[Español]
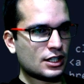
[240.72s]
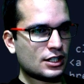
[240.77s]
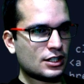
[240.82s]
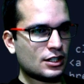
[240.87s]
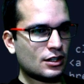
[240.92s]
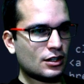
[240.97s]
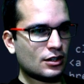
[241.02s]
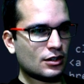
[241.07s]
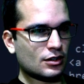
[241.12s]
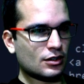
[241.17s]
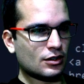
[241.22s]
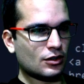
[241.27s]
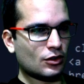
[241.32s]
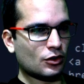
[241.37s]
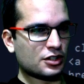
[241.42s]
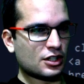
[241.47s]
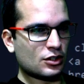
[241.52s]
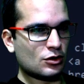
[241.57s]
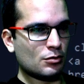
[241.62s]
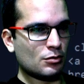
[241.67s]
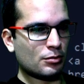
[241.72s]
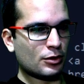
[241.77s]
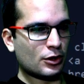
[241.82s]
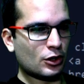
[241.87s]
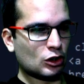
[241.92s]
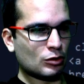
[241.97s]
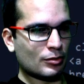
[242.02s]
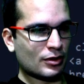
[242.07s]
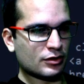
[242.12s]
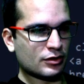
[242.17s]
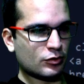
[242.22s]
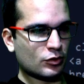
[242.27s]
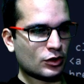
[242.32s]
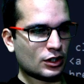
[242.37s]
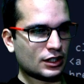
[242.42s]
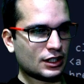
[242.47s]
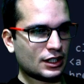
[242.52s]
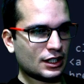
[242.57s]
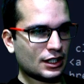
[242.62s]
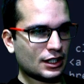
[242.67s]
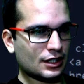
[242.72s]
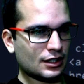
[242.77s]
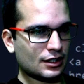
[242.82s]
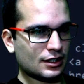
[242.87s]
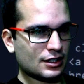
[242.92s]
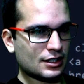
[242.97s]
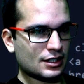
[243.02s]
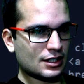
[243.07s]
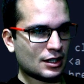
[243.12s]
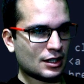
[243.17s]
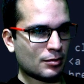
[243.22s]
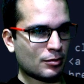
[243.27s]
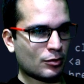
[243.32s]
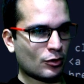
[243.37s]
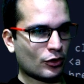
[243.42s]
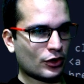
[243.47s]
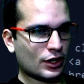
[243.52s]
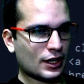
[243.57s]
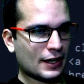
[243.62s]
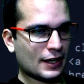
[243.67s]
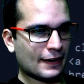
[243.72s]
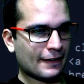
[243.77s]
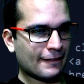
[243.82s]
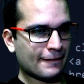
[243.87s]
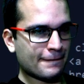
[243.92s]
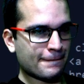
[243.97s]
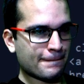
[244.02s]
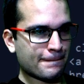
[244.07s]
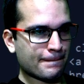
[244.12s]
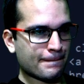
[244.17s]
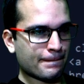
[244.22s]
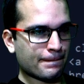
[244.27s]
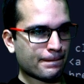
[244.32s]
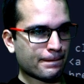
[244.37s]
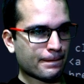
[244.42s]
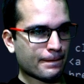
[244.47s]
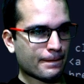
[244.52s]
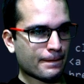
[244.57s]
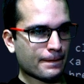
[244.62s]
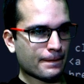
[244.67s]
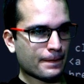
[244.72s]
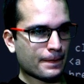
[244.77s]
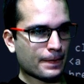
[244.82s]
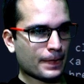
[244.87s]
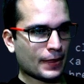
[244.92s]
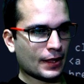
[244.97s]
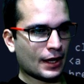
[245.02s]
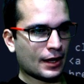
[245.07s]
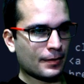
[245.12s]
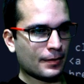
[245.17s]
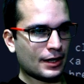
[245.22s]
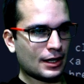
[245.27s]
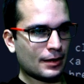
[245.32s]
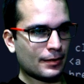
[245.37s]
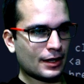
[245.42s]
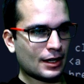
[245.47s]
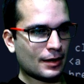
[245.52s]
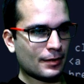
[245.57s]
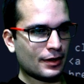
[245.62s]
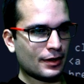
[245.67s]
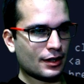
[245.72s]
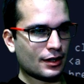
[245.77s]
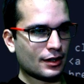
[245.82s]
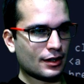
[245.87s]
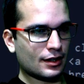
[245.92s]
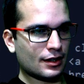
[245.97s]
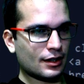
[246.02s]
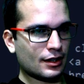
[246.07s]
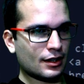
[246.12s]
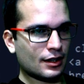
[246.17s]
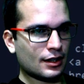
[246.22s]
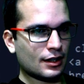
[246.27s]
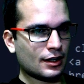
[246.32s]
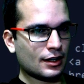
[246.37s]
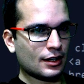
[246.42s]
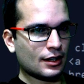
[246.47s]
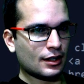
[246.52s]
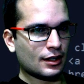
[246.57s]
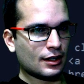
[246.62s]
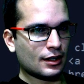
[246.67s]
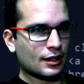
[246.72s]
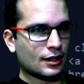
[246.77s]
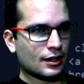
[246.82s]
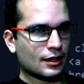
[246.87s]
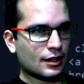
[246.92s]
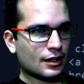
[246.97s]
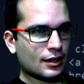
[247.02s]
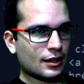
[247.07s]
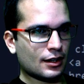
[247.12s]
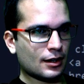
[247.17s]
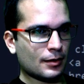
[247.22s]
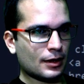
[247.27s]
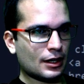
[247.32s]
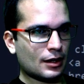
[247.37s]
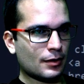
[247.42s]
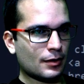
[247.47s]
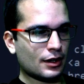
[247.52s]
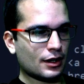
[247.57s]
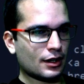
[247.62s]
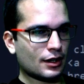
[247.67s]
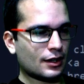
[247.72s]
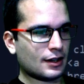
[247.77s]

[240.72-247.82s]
No sé si, no sé si un poquito más fuerte se podrá... A ver, a ver, a ver. A ver,